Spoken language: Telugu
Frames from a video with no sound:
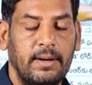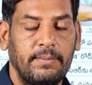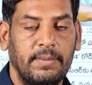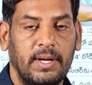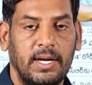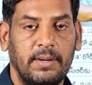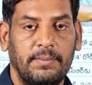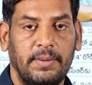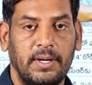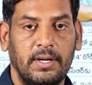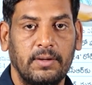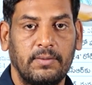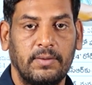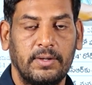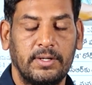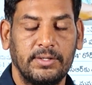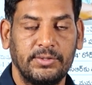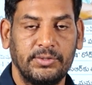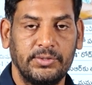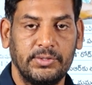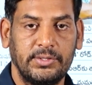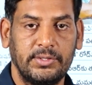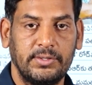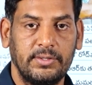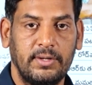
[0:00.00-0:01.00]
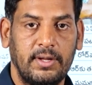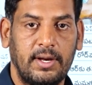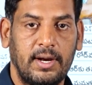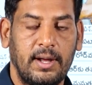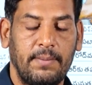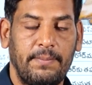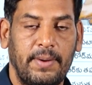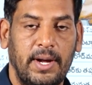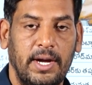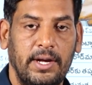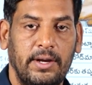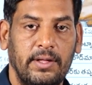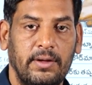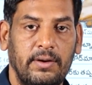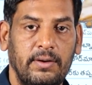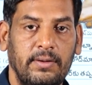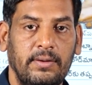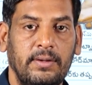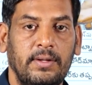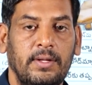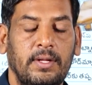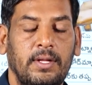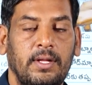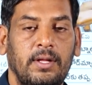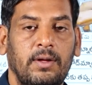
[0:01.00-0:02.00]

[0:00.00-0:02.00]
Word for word: అనుమానపడుకుంటూ చూస్తున్నారు ఆ పార్టీ వాళ్ళు